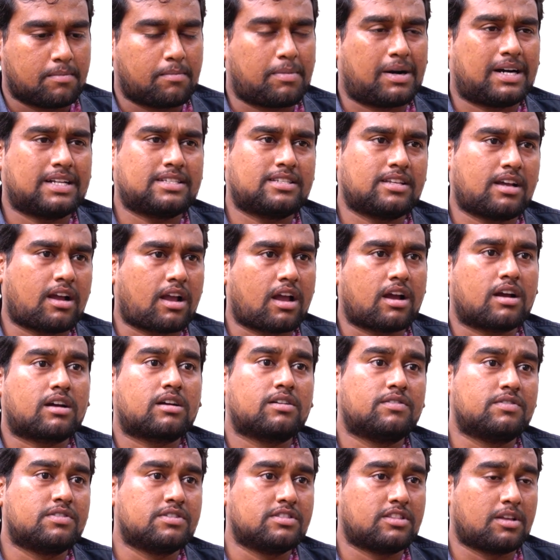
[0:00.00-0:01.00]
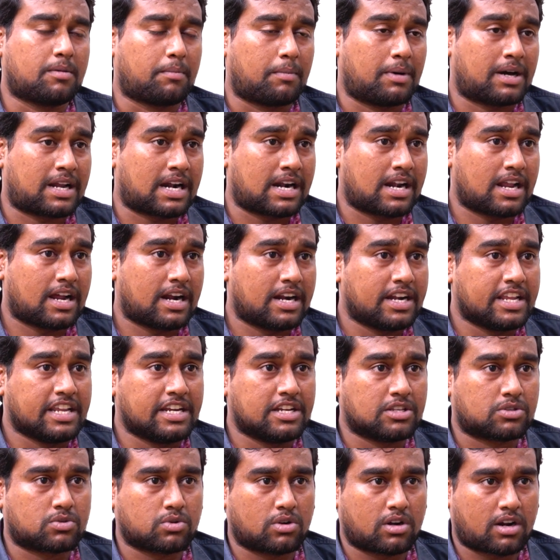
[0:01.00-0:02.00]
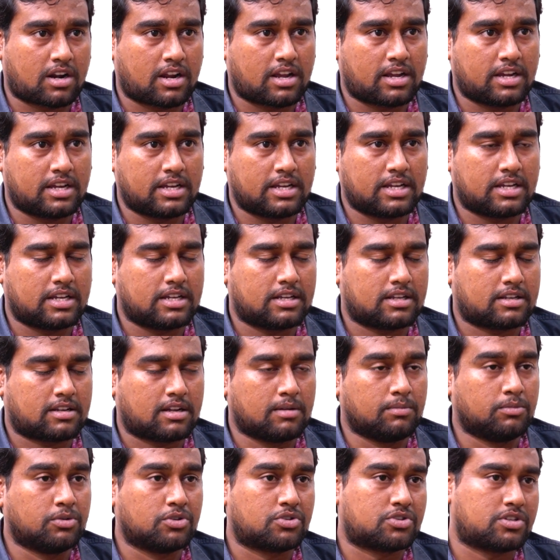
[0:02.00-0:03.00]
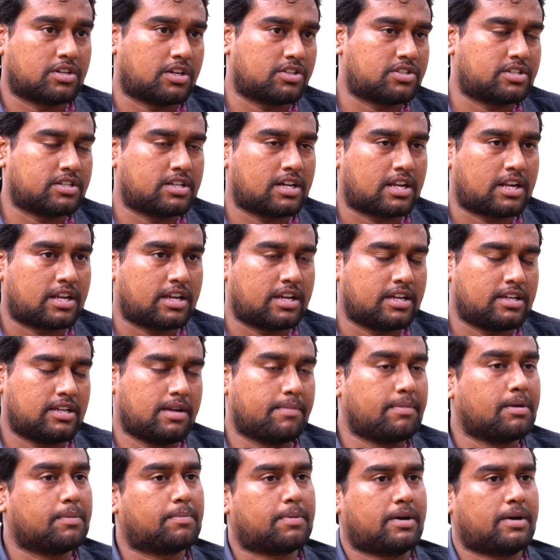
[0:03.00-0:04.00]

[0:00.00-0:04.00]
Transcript: பாஜகவுக்கு விழுந்த மரண அடின்னு சொல்கிறாங்க கம்யூனிஸ்ட் கட்சிக்காரங்க எப்படி